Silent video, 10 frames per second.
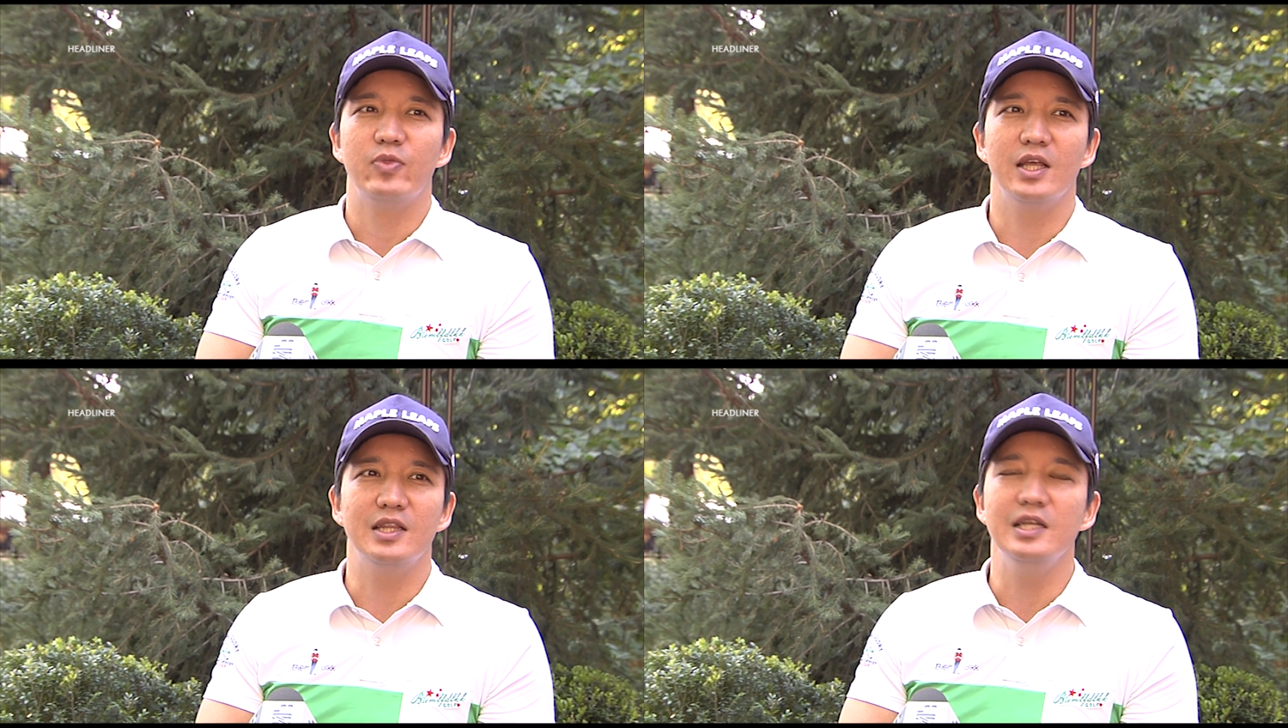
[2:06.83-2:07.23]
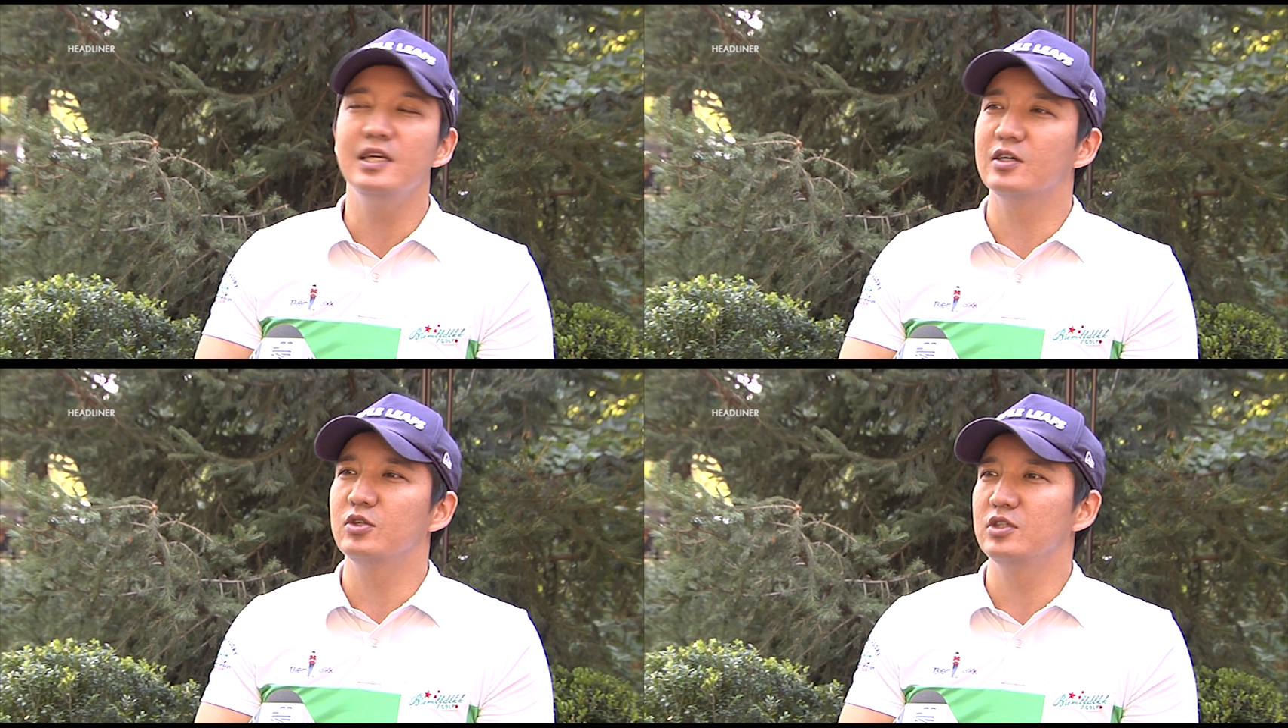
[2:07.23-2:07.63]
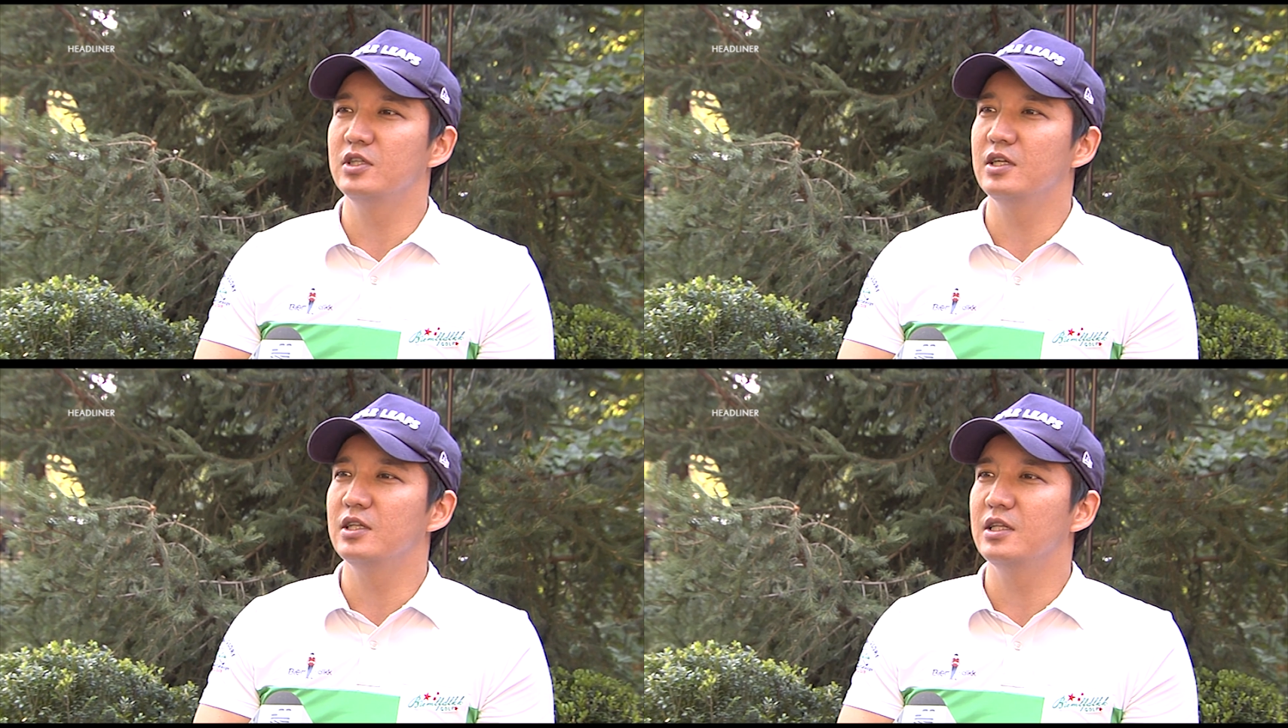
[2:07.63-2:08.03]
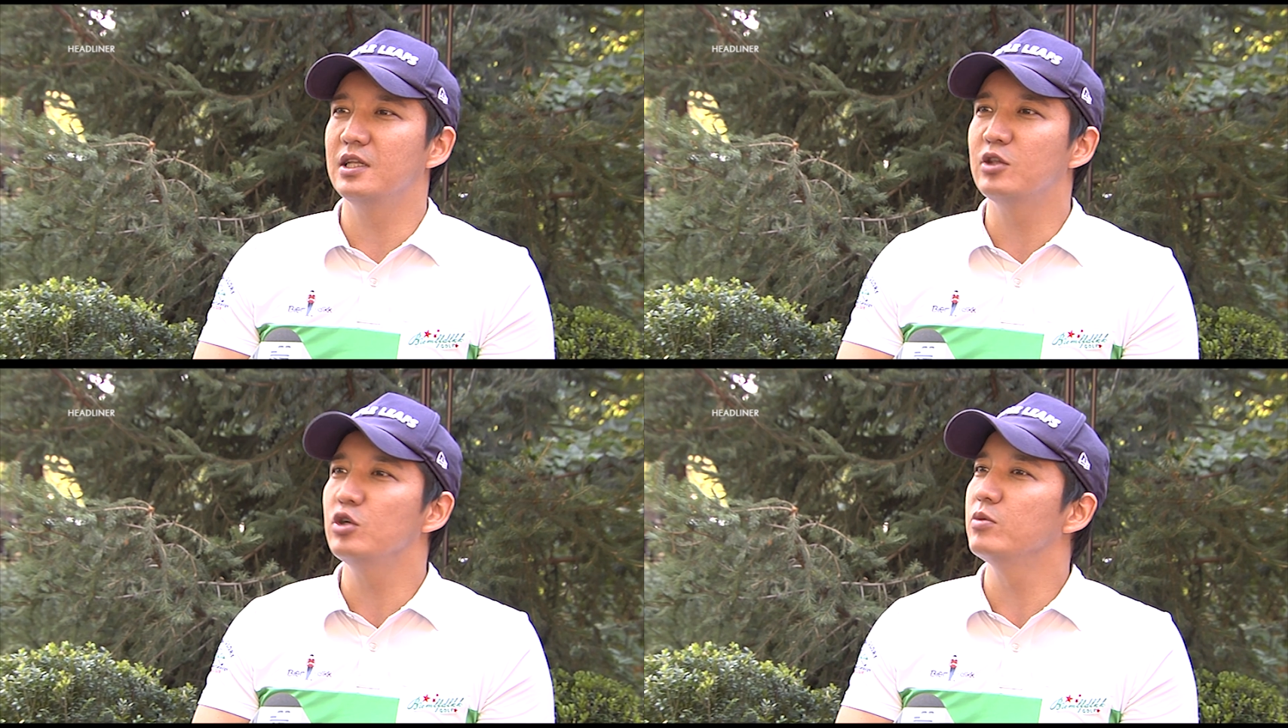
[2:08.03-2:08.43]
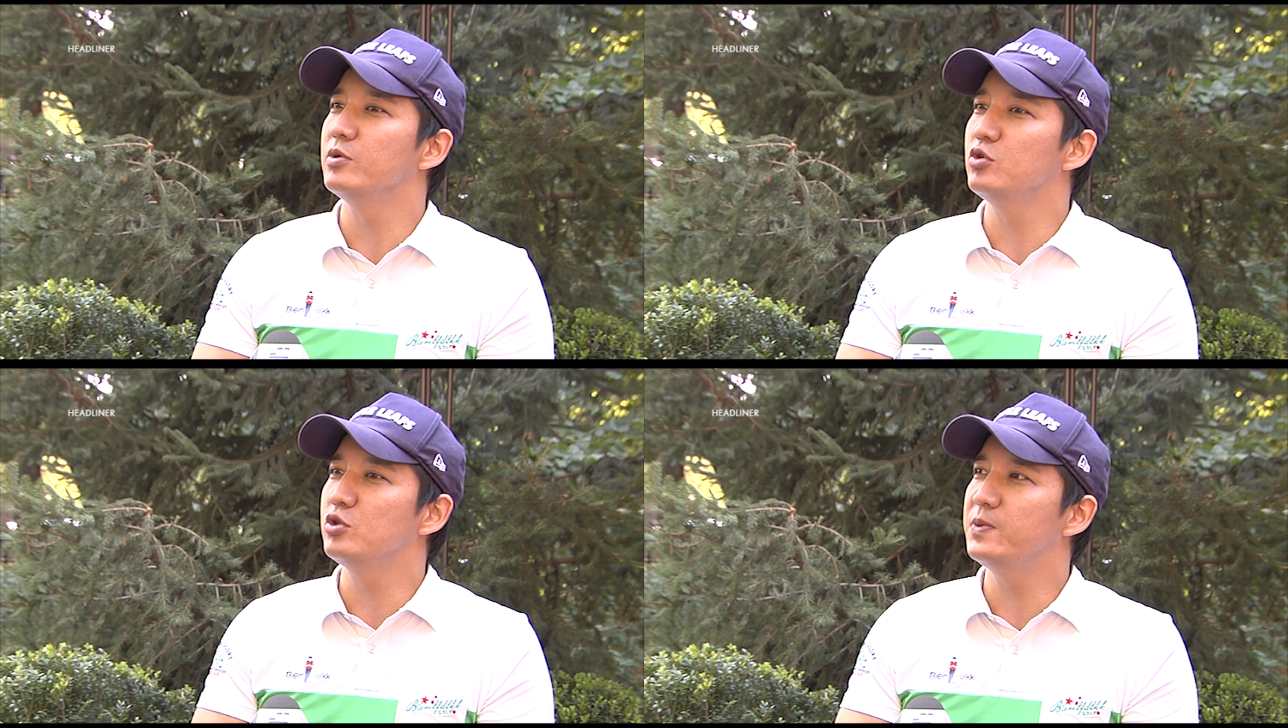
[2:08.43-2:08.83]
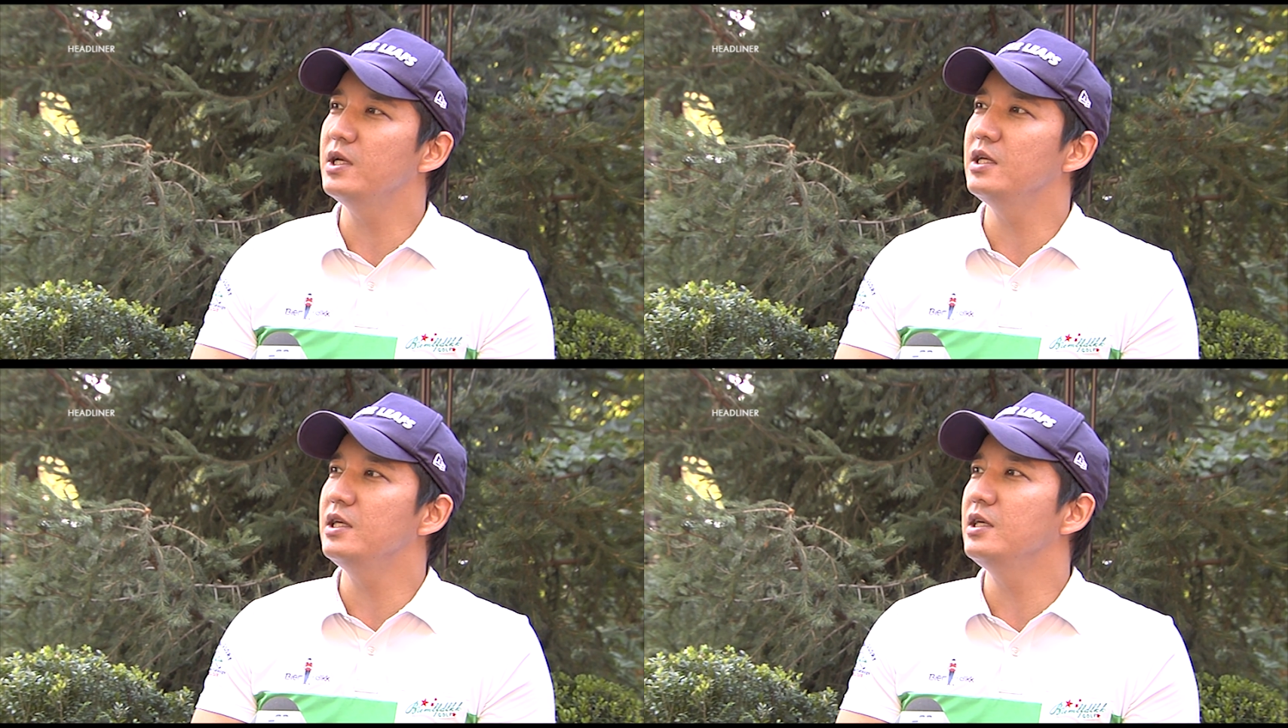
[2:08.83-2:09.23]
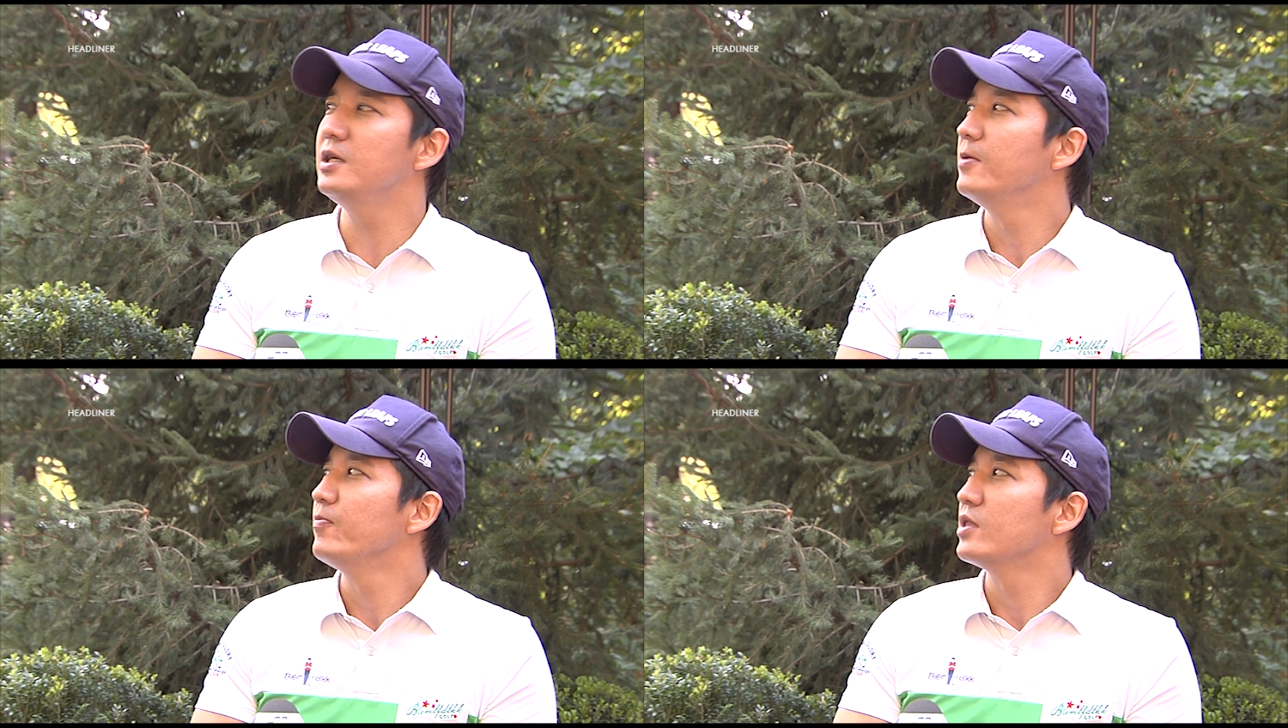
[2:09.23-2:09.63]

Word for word: на три, короче, до, до трех мы не успели, и